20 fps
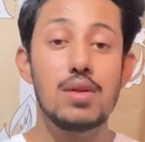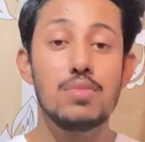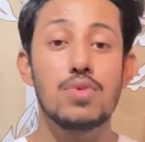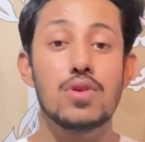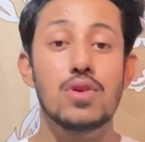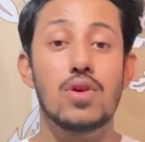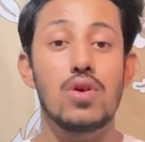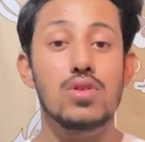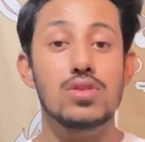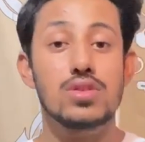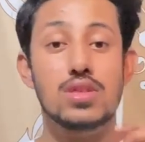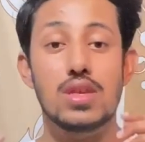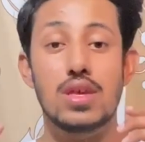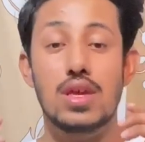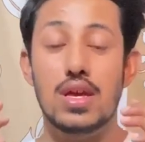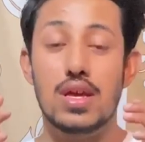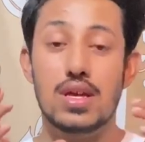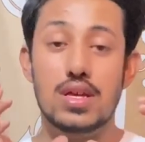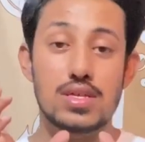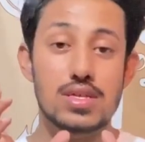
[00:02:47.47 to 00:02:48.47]
बिकॉज
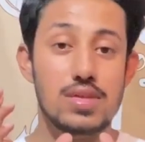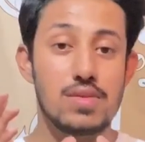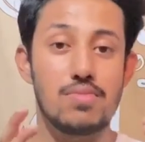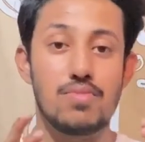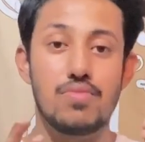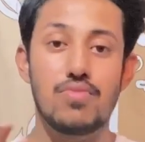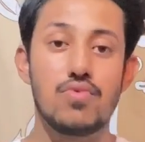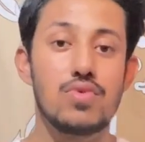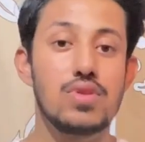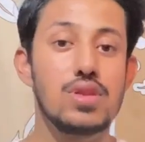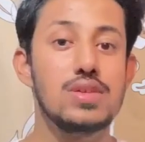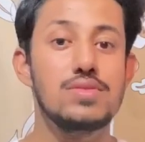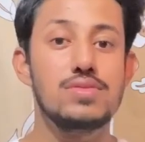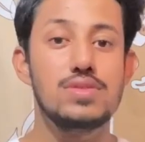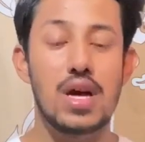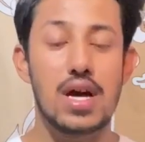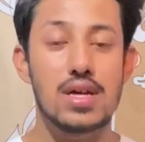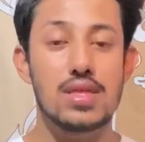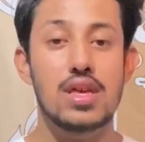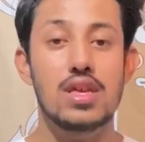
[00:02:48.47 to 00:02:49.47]
एक पूरी
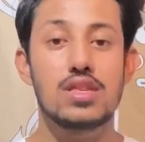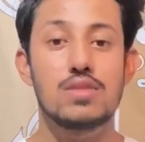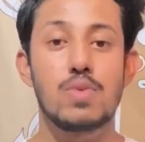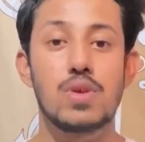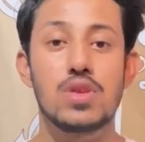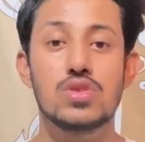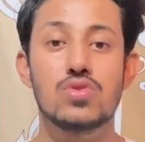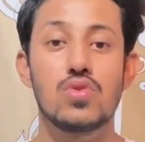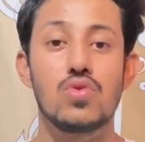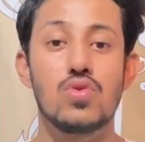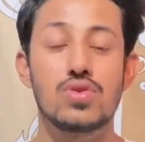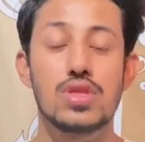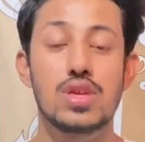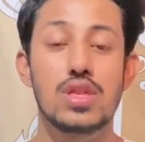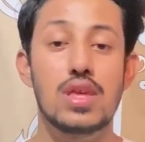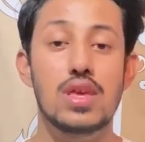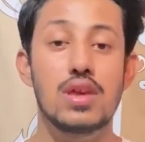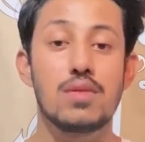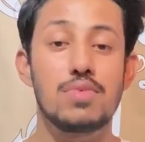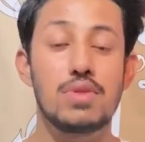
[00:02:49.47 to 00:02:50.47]
ज़्यादा स्पेस तो होती
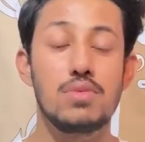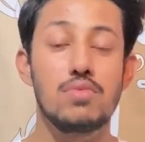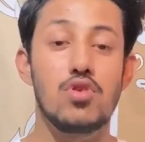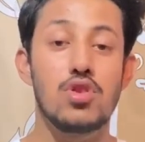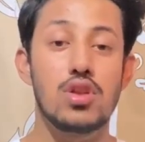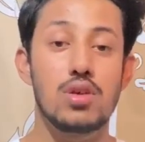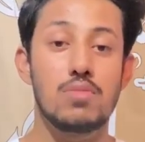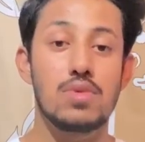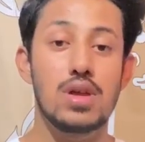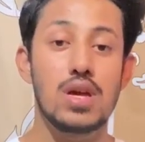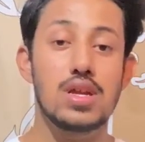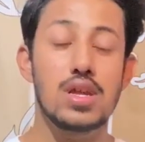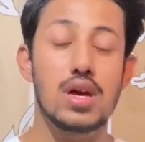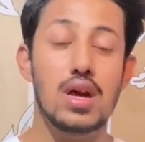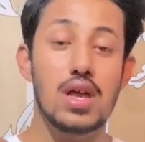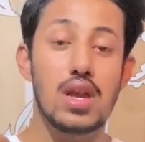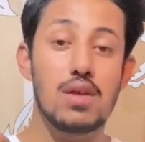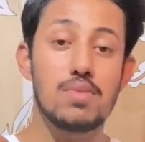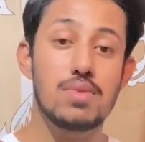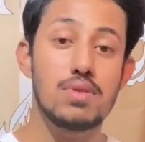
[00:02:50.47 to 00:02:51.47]
नहीं अपनी बॉडी में राइट
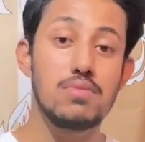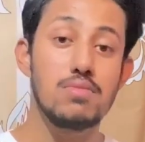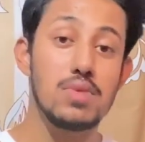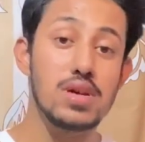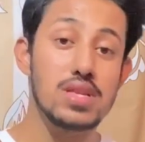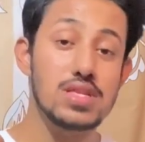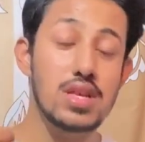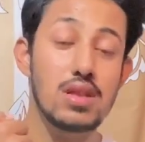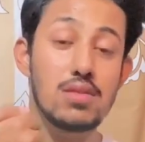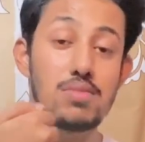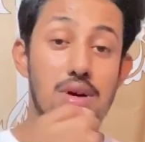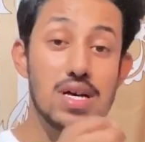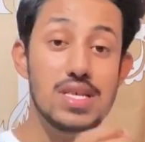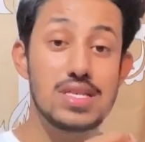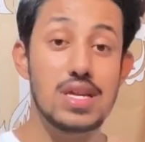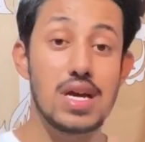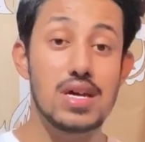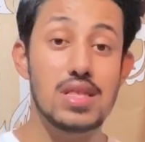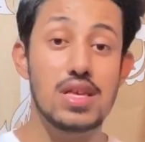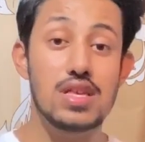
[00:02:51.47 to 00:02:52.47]
अगर आपकी मसल मास
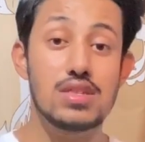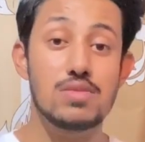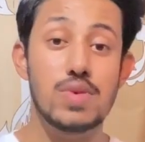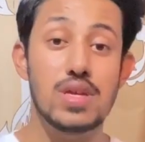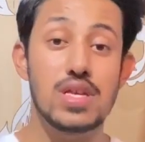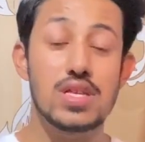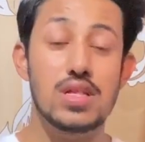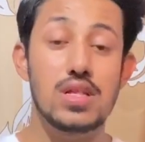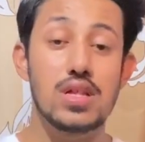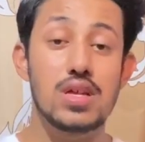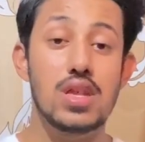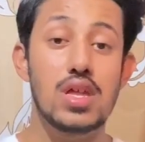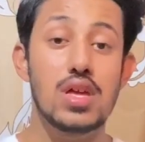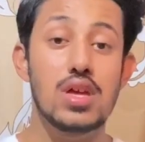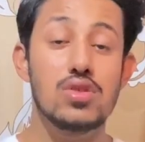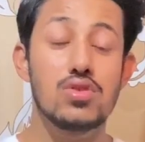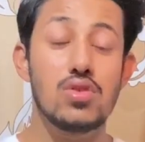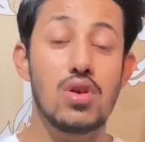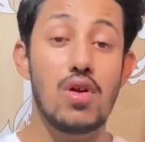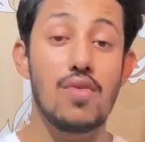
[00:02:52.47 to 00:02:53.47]
ज़्यादा स्पेस ले रही
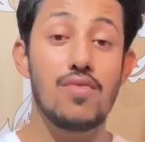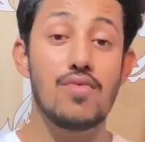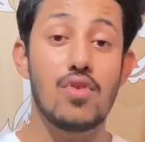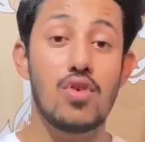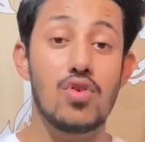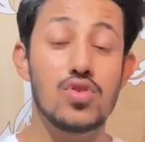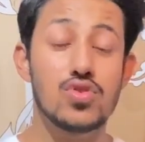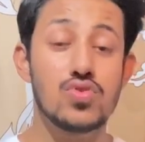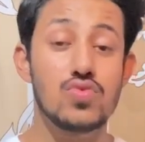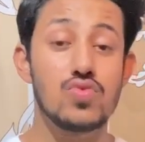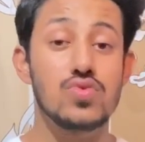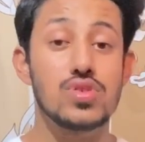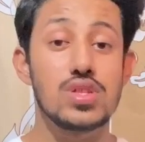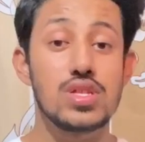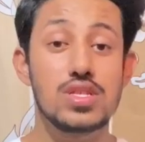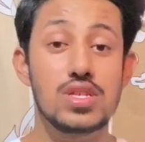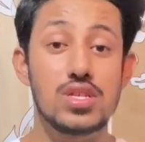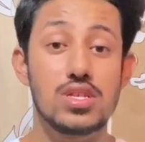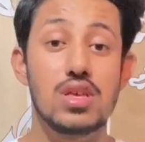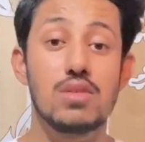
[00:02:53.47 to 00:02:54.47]
है तो ऑफकोर्स दूसरी
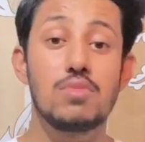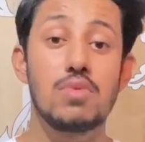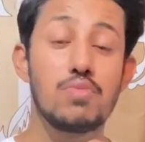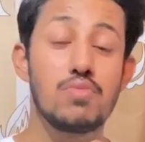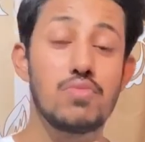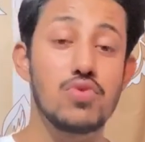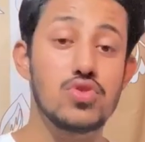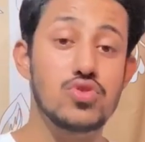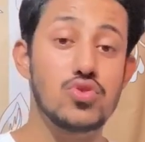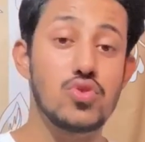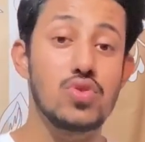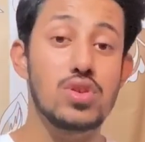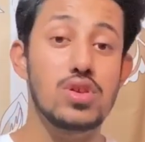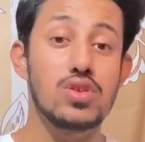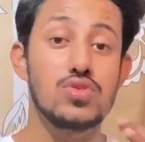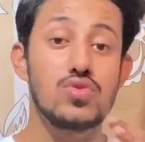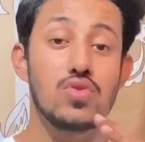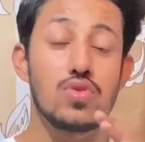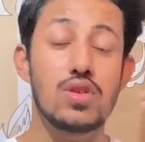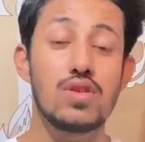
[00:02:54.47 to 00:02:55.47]
चीज़ें भी पुश
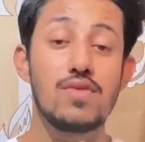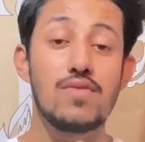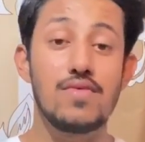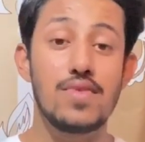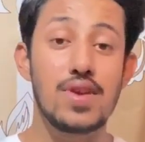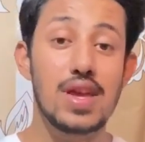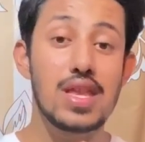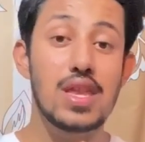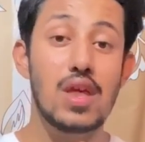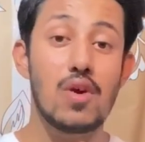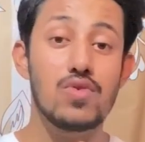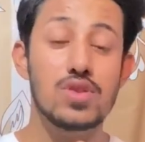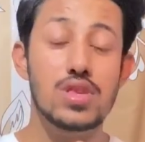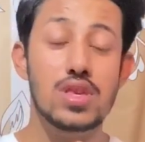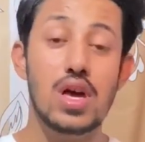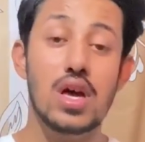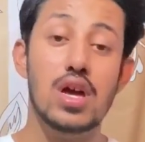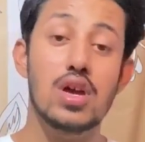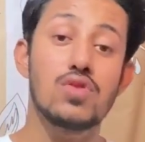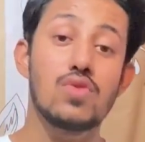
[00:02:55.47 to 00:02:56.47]
होंगी जो कि वेन है
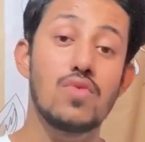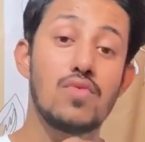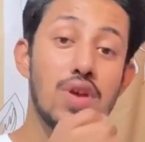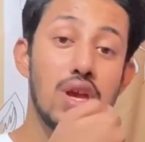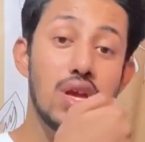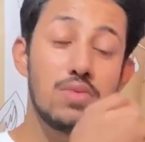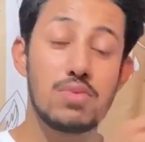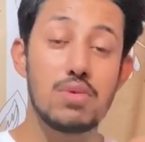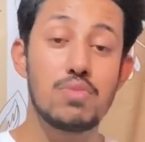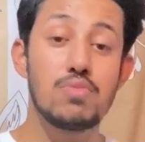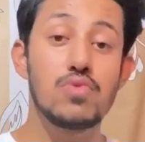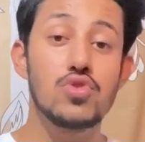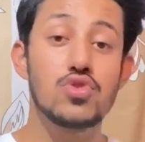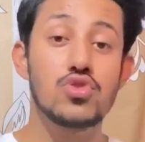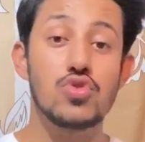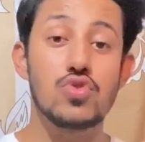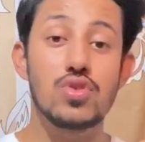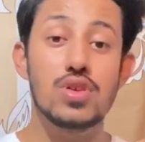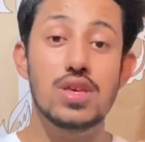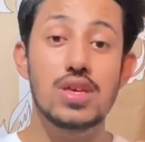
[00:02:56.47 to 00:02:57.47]
उसके आगे तो वेन भी
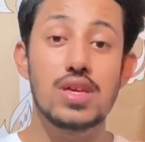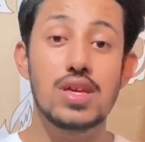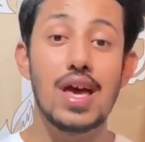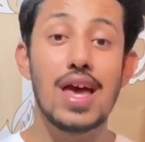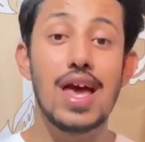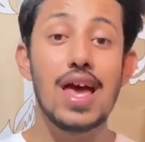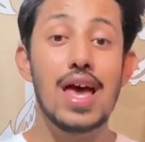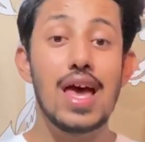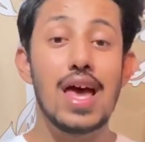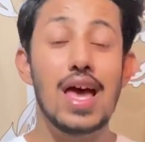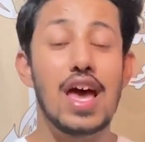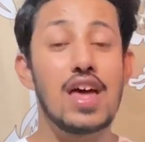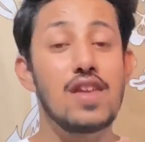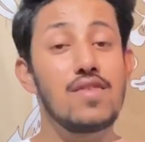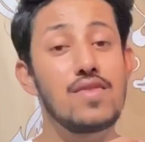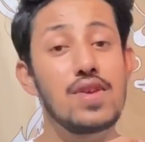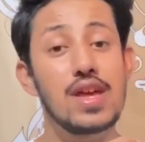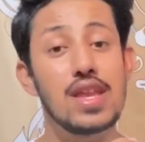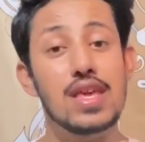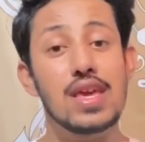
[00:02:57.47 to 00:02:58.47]
पुश होएगी एंड
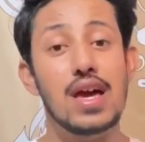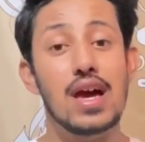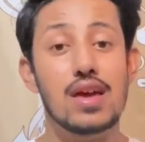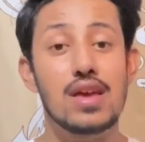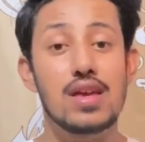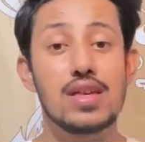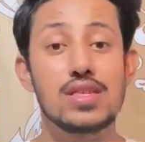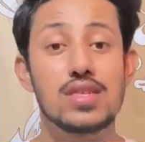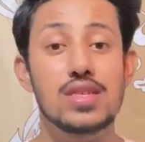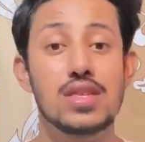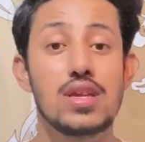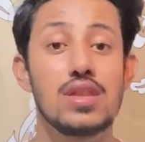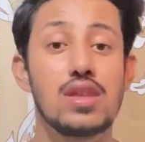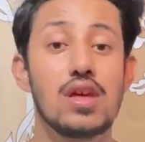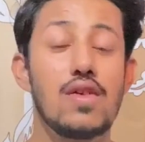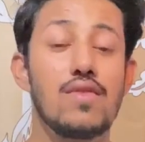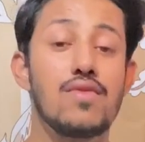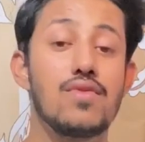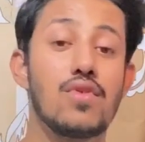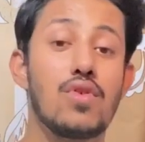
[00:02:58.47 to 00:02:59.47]
वेन के आगे स्किन
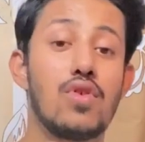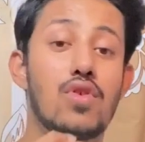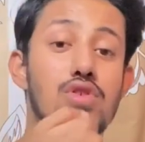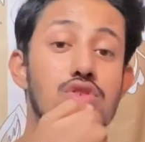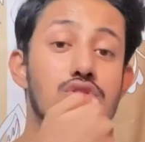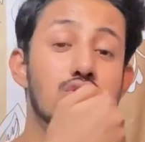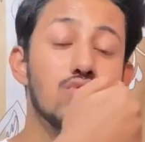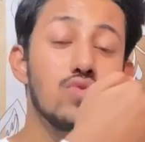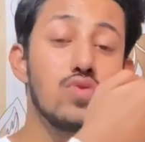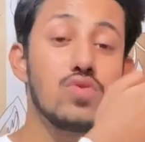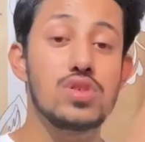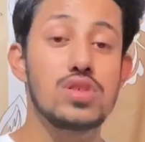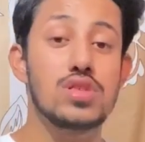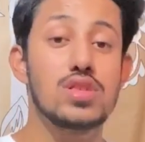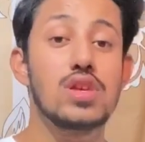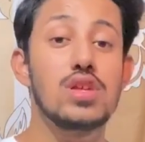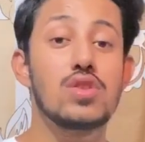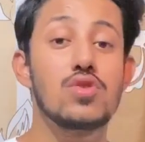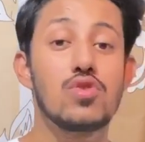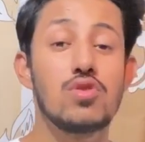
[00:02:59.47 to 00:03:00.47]
है ऑफकोर्स तो
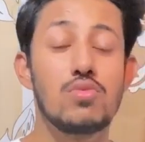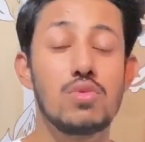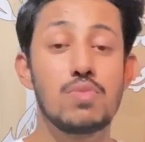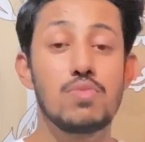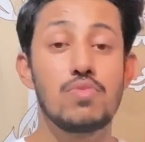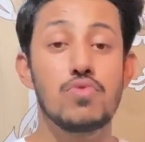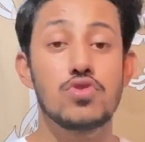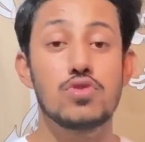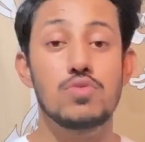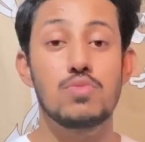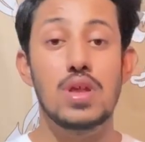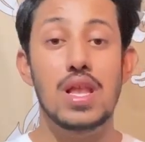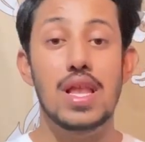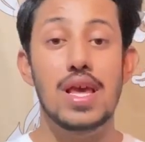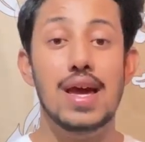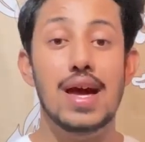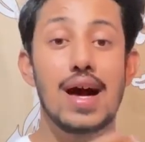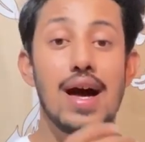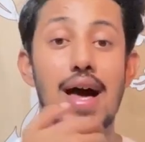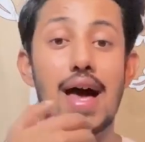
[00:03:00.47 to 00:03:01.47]
स्किन को भी पुश
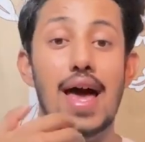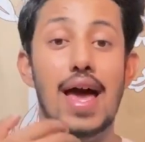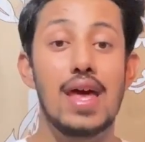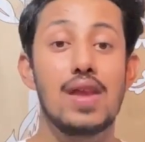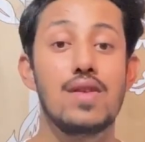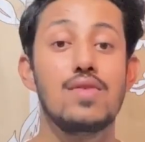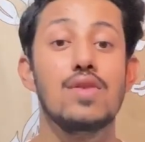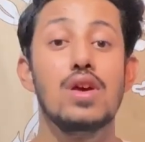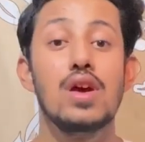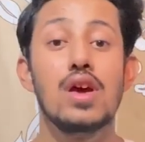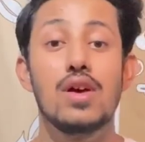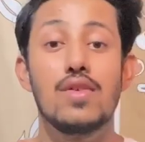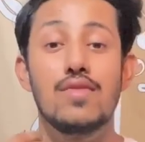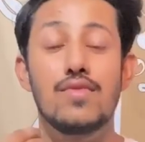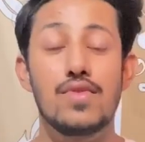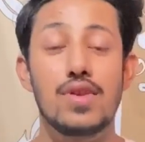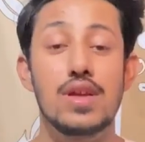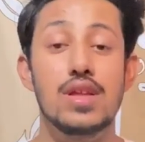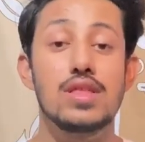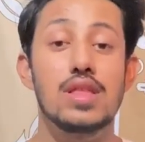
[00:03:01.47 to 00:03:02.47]
मिलेगा एंड
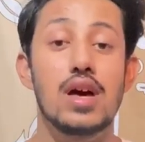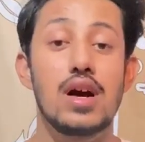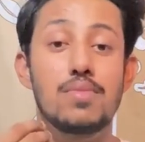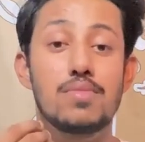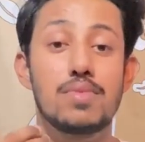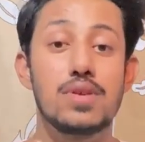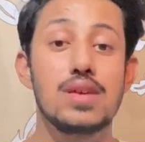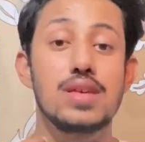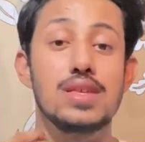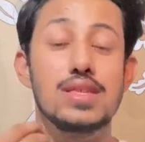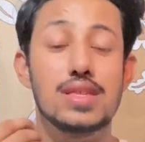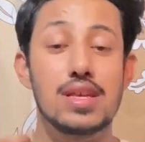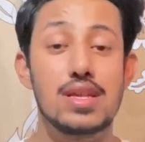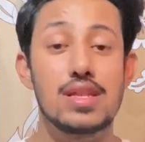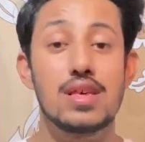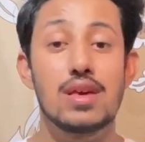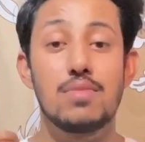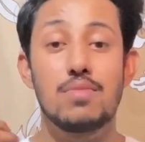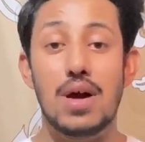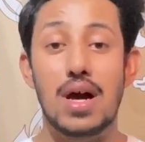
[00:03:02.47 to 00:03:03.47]
वेन आपकी
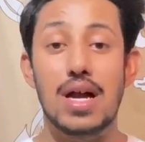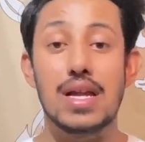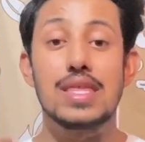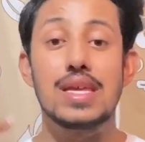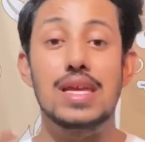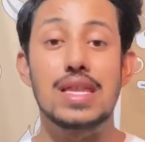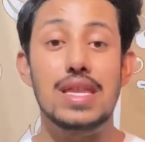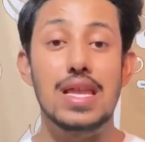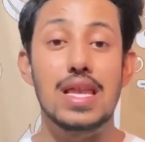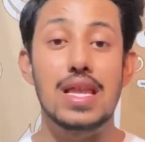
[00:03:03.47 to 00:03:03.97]
स्किन के बाहर दिखने